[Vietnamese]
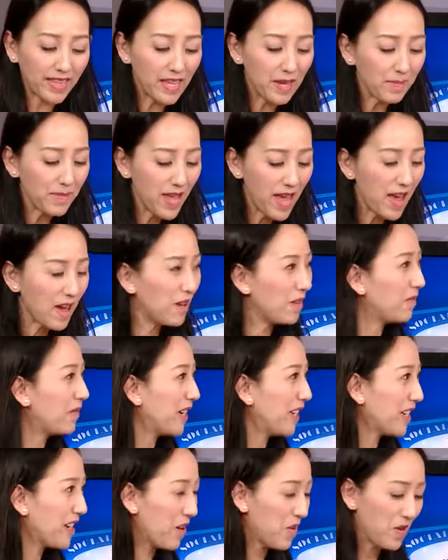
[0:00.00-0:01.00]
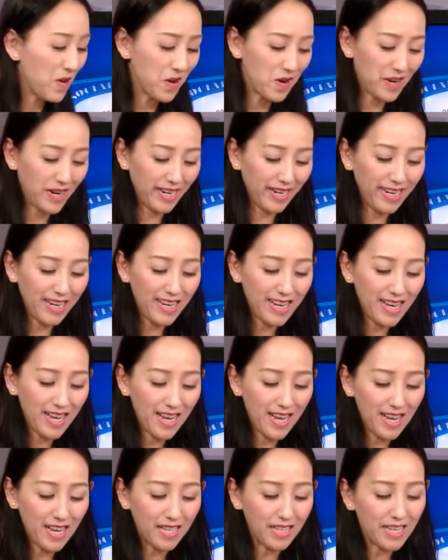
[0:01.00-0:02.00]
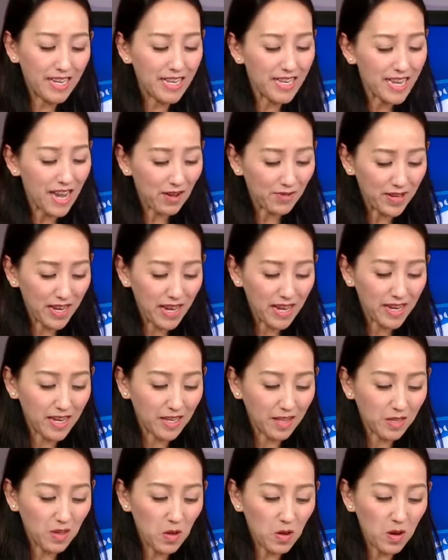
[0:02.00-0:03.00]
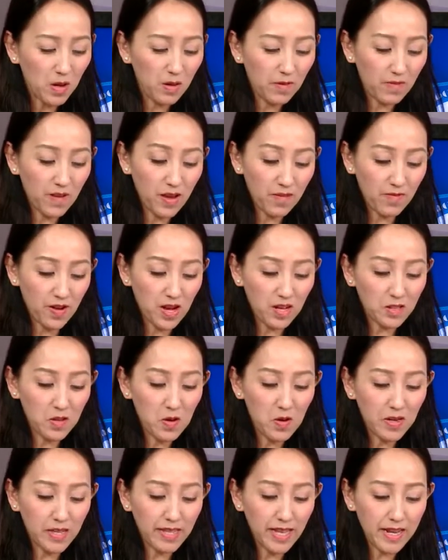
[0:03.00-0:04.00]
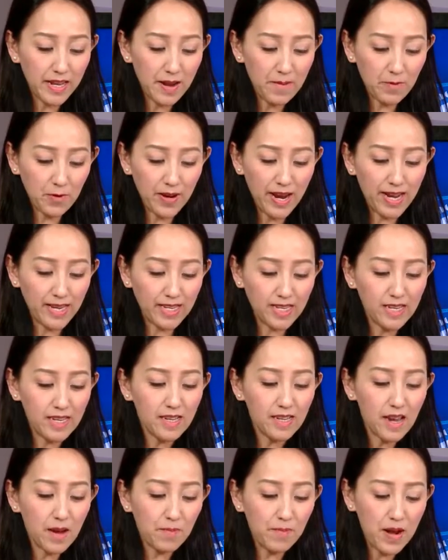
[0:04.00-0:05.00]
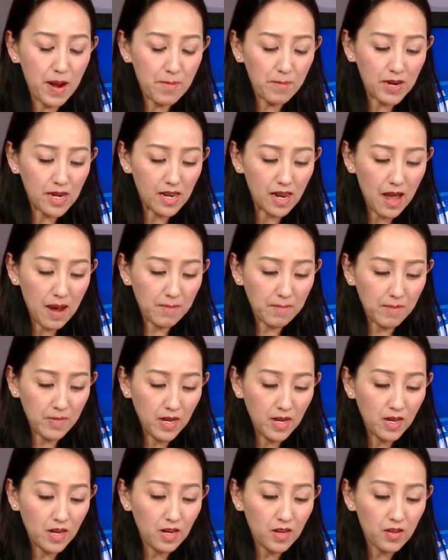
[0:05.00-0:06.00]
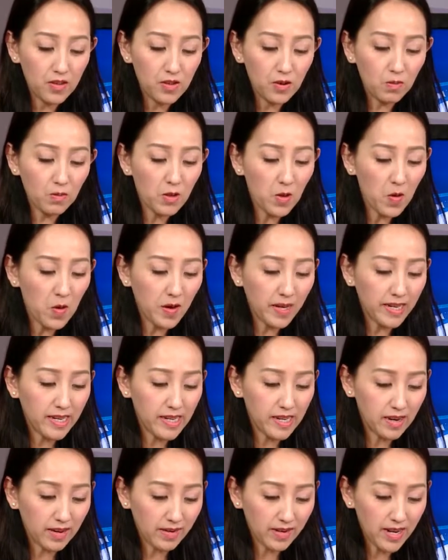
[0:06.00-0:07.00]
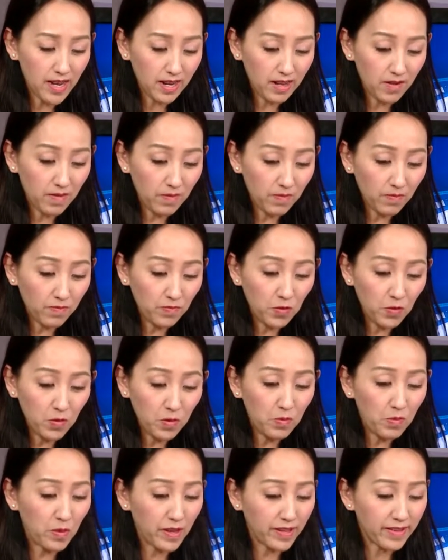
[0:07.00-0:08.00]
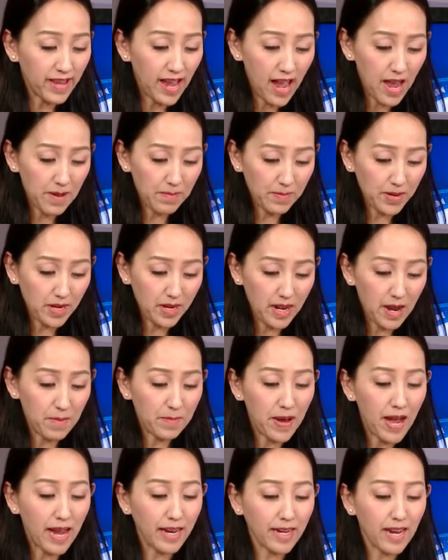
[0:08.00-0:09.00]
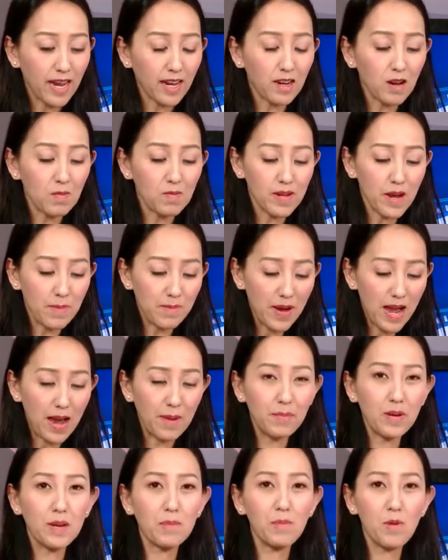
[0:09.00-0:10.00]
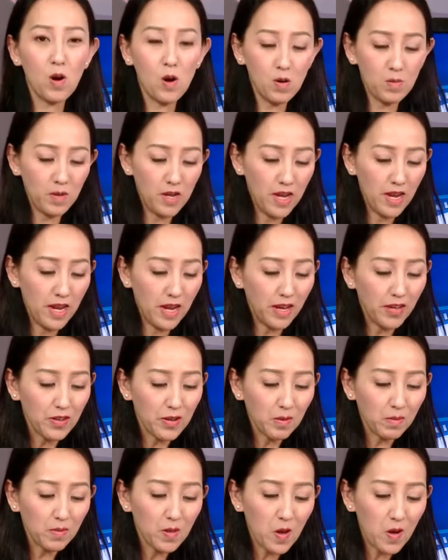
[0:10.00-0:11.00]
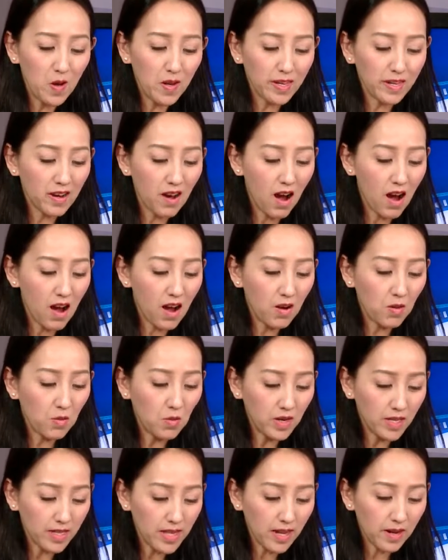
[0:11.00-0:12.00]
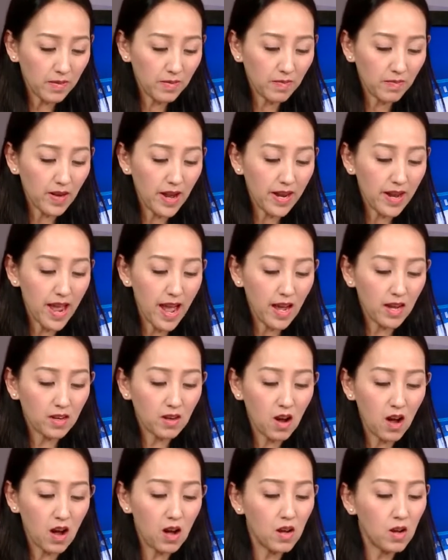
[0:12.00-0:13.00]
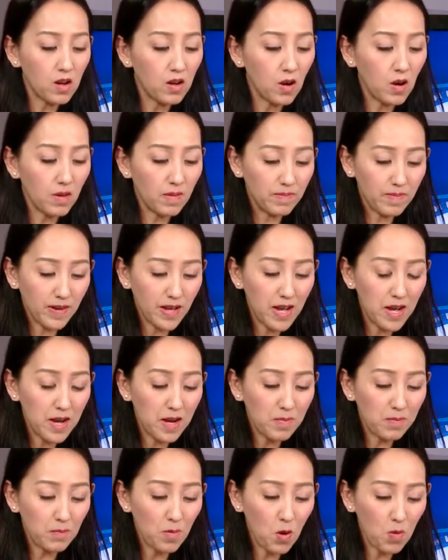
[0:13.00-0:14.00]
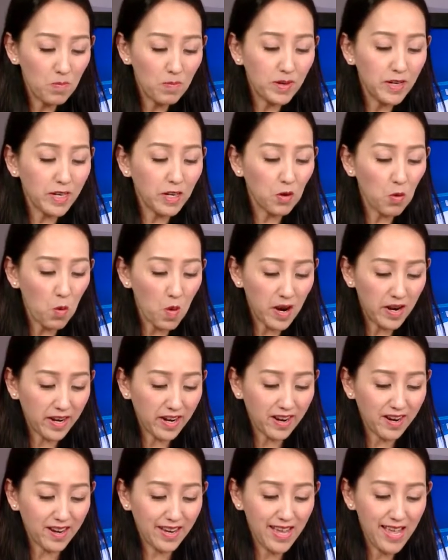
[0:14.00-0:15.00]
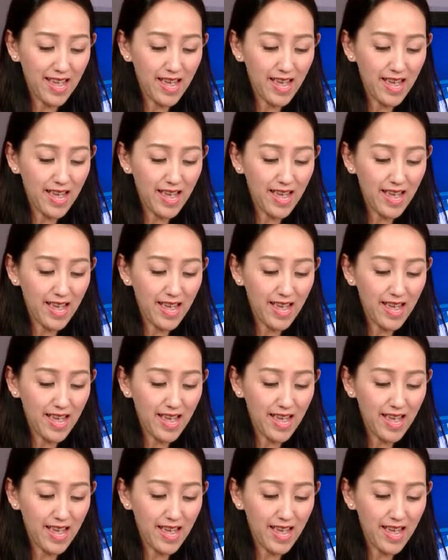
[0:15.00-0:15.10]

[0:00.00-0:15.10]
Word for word: tiếp theo với câu hỏi Xin chào chị, tôi và vợ tôi sinh năm 1955 Chúng tôi dự định full retirement năm 2021 Chúng tôi có quốc tịch và đã có hơn 40 quarter